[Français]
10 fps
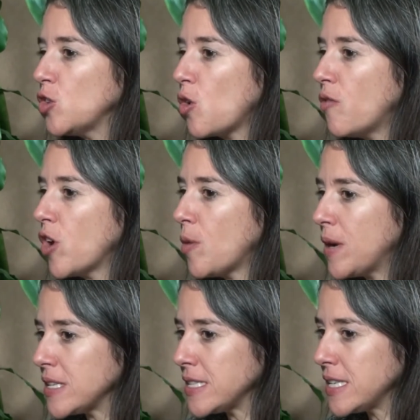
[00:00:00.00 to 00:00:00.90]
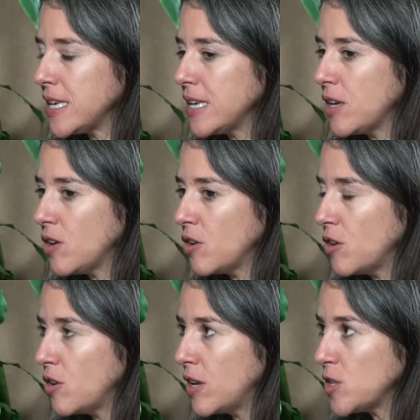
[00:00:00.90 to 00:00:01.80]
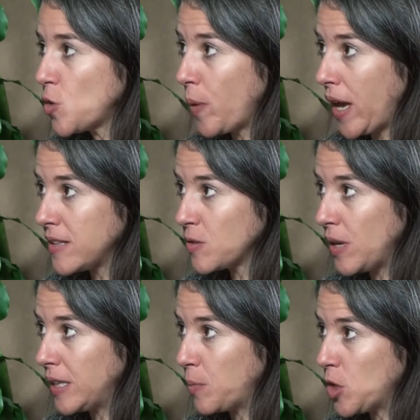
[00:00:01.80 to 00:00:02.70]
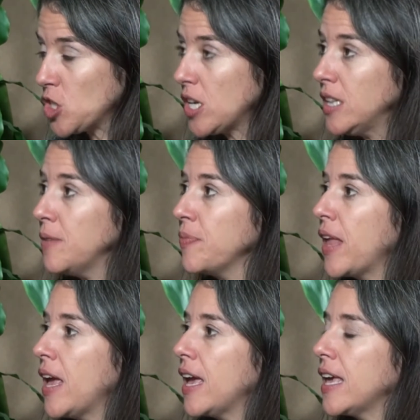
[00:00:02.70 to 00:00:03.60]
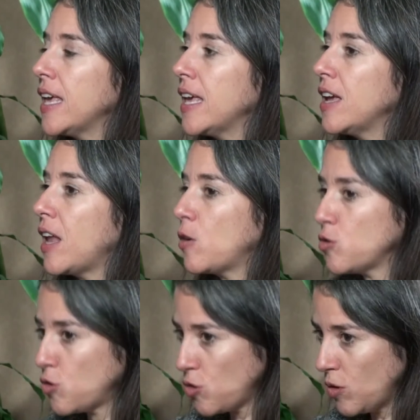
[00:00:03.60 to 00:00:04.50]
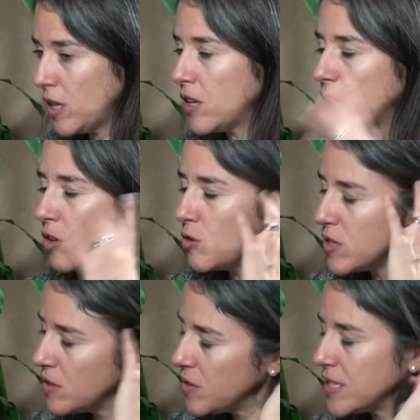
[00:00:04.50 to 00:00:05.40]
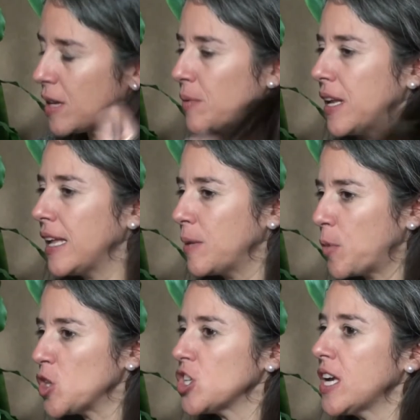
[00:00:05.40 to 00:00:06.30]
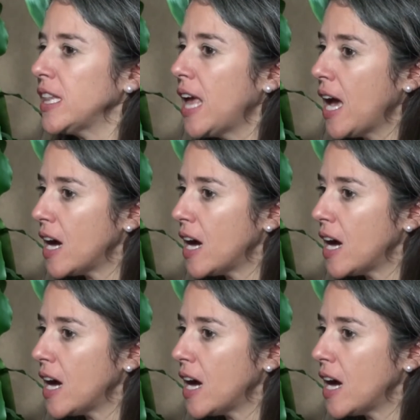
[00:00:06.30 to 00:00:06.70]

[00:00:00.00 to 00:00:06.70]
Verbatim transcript: Donc, on va commencer euh, les opérations l'année prochaine mhm. et la construction de, l'usine va se terminer l'année prochaine.